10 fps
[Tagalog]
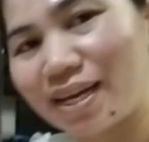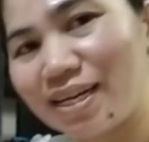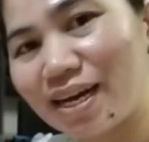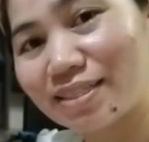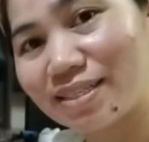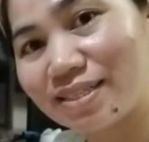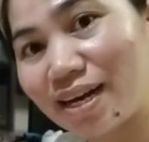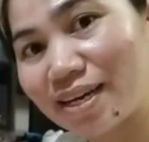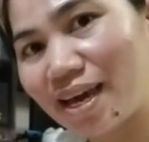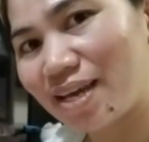kanila kasi
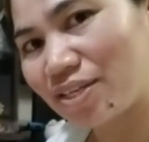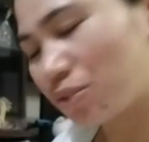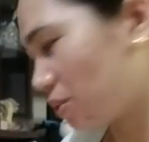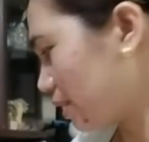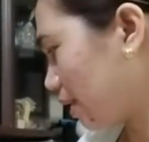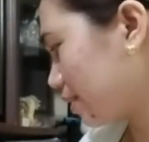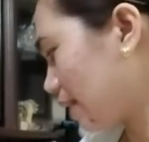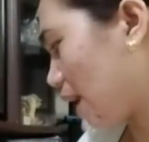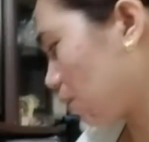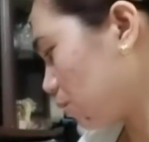isang case, yung isang
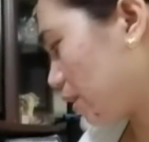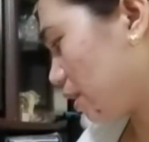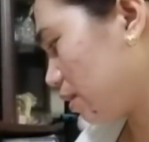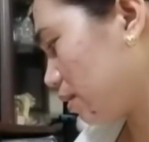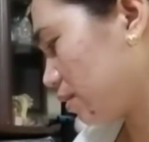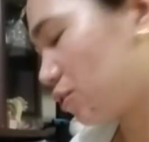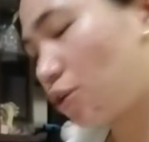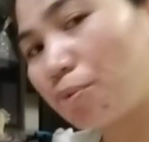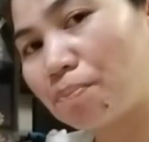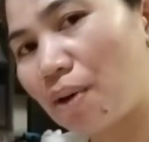sako ng
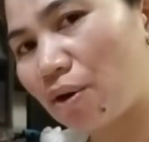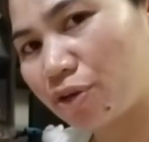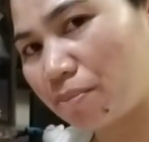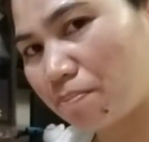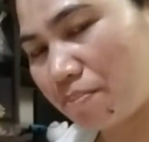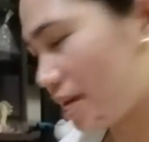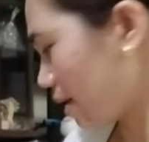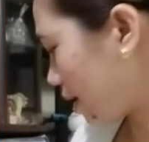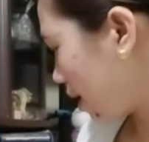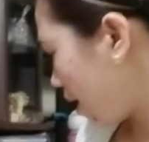Sor Powder
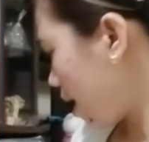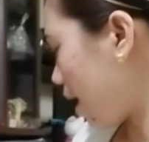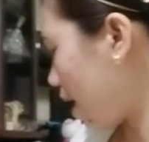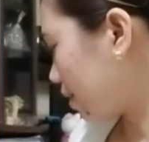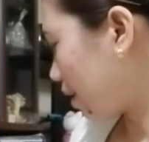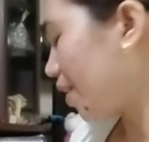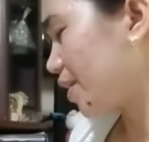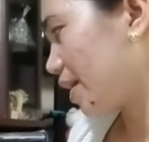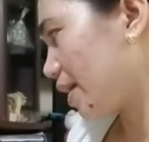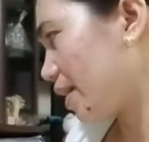Pink at
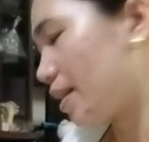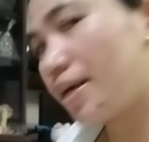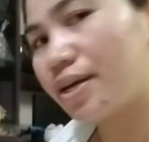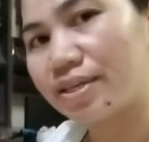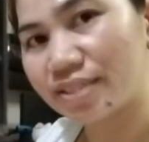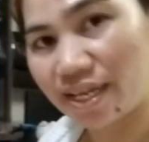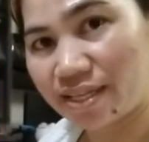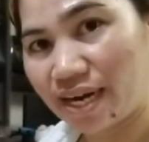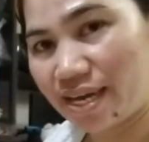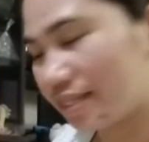Ariel
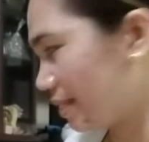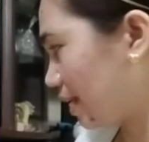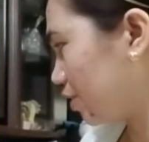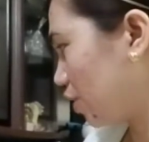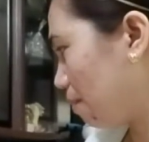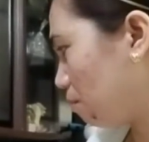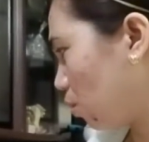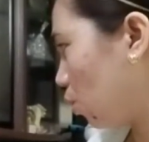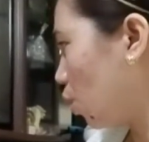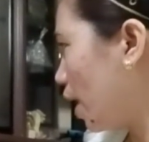Sunrise na
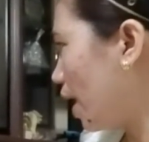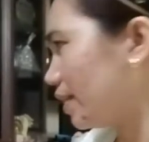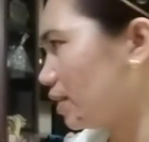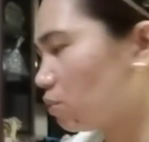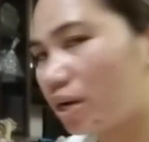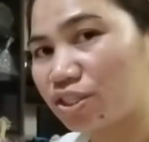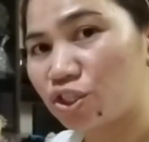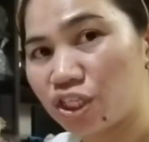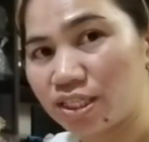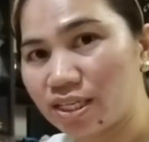Jumbo. At ito nga ang
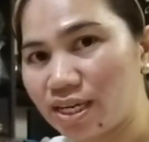cheese